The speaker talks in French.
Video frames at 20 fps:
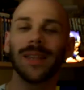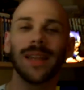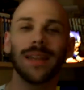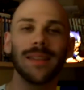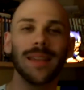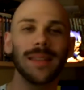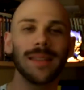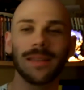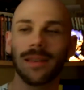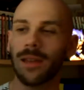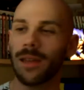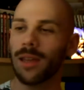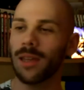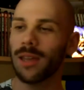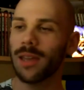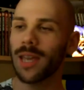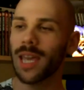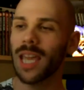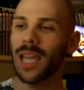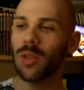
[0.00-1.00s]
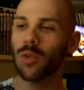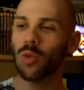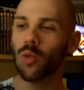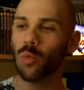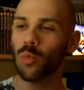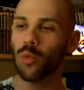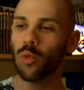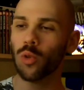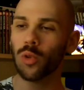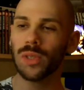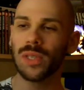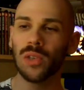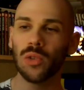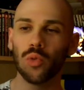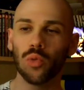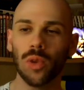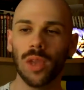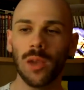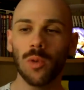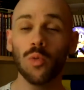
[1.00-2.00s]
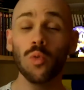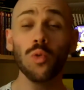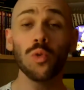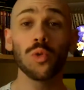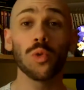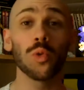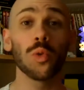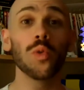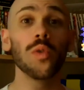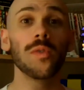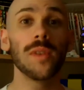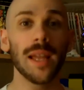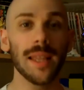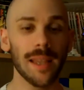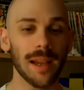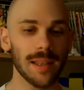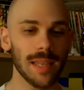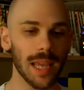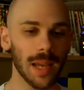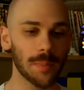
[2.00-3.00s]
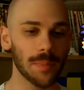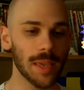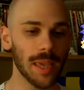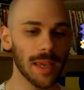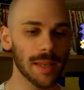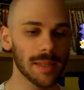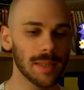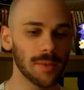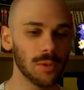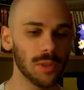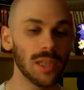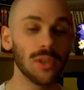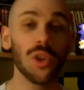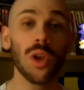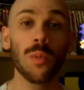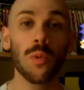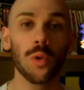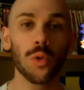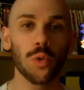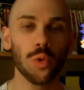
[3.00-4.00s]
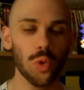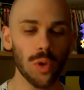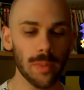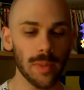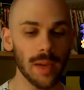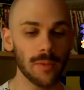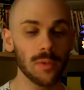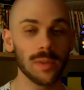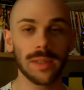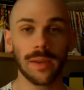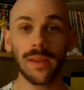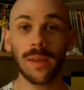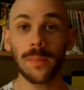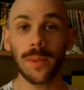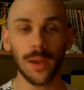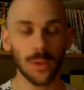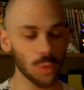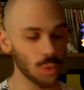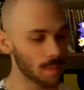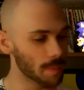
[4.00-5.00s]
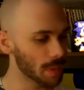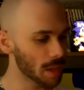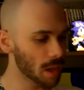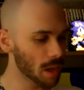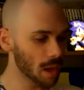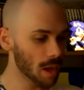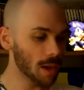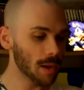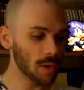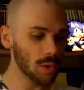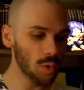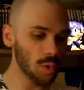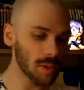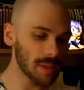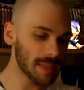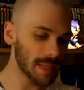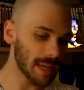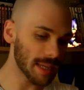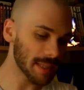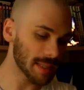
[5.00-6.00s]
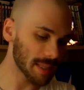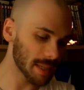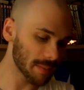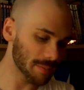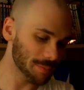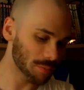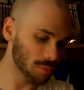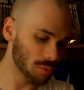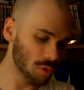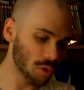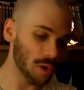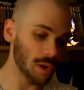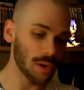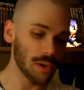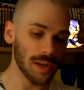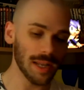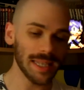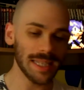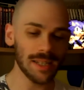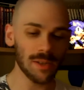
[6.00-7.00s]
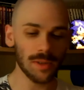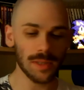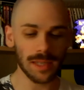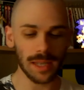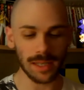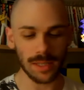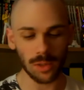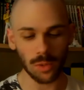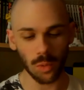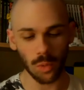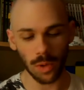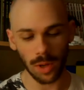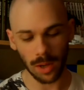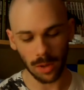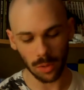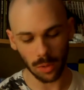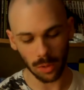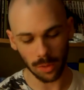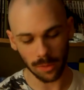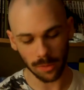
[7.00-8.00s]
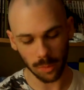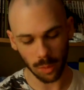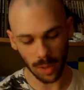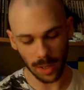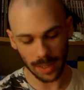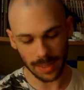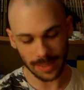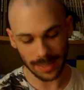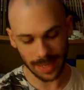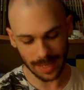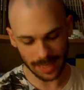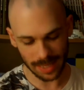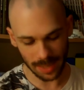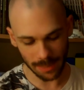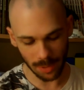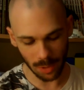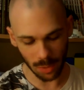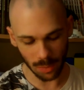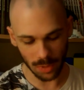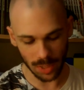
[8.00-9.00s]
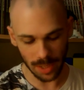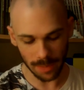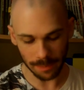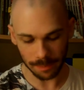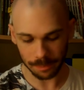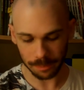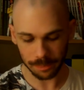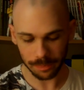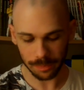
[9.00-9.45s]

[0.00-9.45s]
internet et de me situer où se trouve la dernière pierre. Si vous dites dans mon cul, eh bien vous avez perdu. Donc ça c'est pour euh, les illustrations, hein. encore une fois un très très bel objet